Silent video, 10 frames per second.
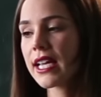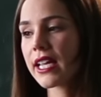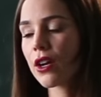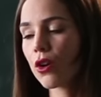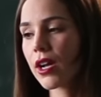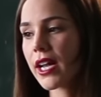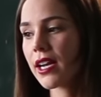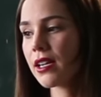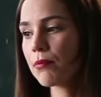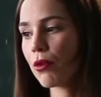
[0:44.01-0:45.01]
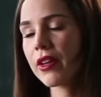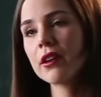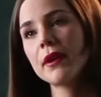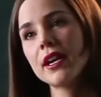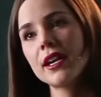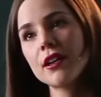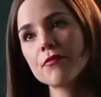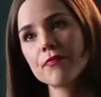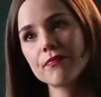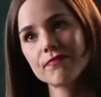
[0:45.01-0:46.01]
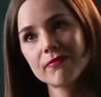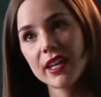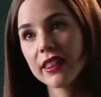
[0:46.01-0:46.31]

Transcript: Y creo que el poder viene de